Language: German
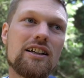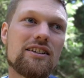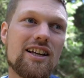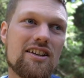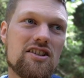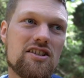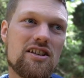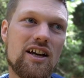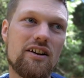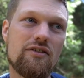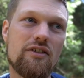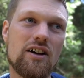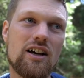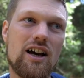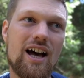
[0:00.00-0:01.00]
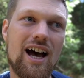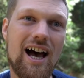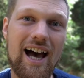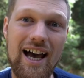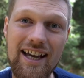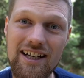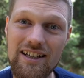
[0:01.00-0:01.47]
Das ist einfach
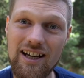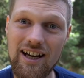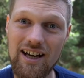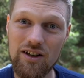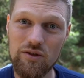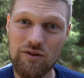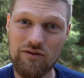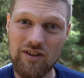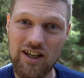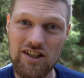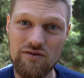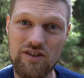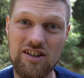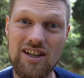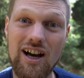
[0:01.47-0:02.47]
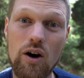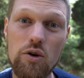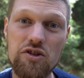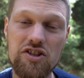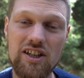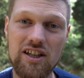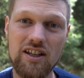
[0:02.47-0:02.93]
eine Art und Weise, wie es
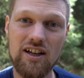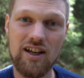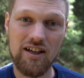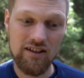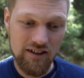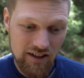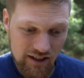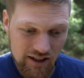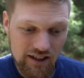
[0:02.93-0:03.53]
aussehen kann,